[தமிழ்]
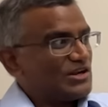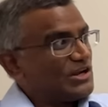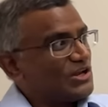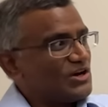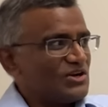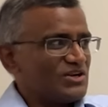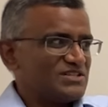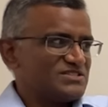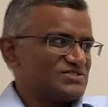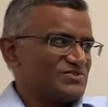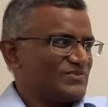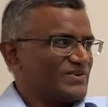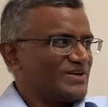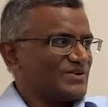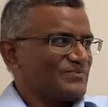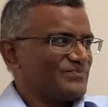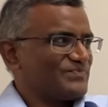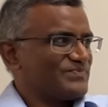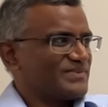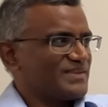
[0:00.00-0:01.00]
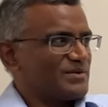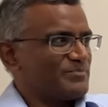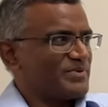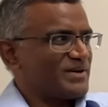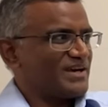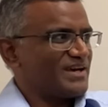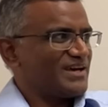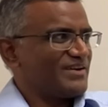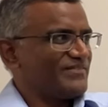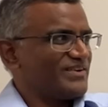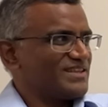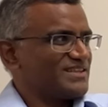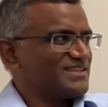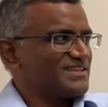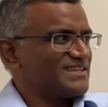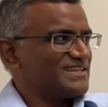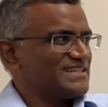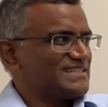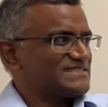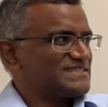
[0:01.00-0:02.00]
நாலேஜும் வேணும் இப்போ
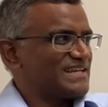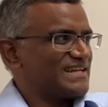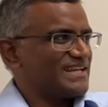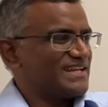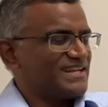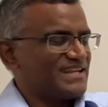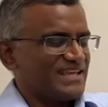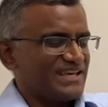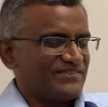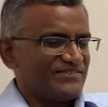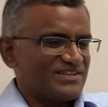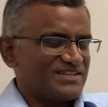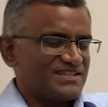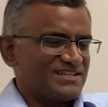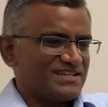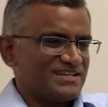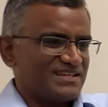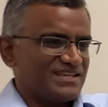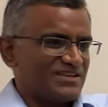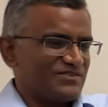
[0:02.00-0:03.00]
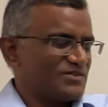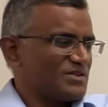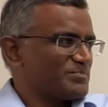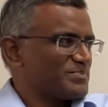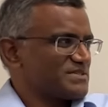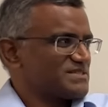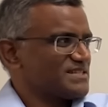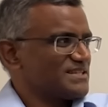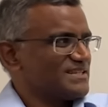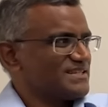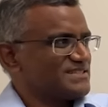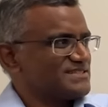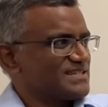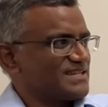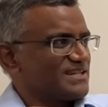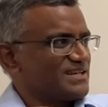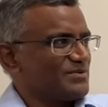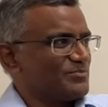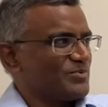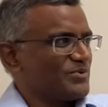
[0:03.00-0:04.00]
வந்து சரி நீங்கள் வந்து இருபது பர்சன்ட்ல
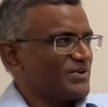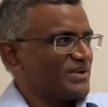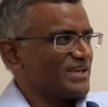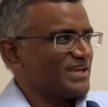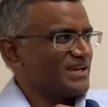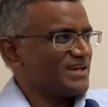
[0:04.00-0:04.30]
ரிஸ்க் எடுக்க போறீங்க